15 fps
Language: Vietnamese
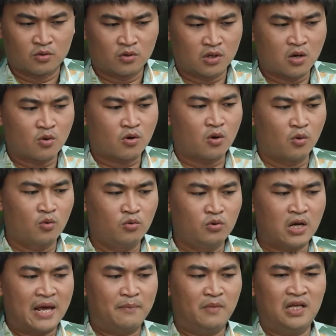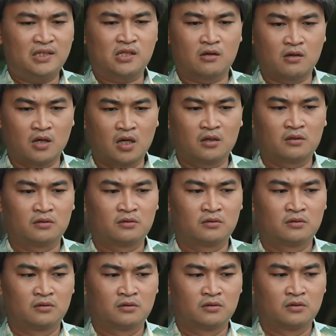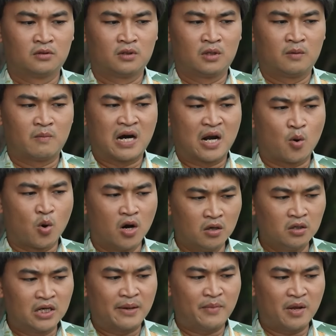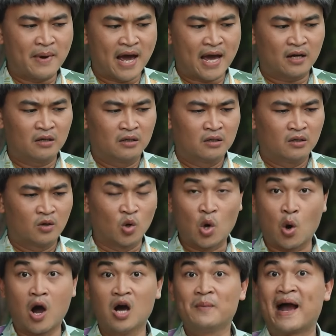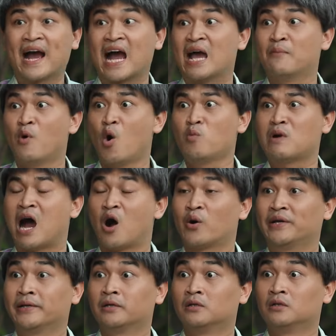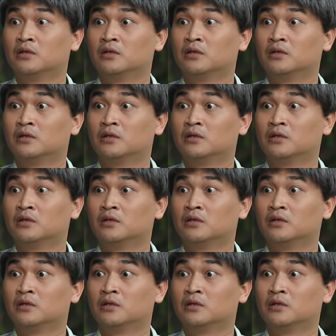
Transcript: ủa đồ cũ đem đi sửa mà đồ hư đem đi bán ủa đồ hư bán ai mua ông nội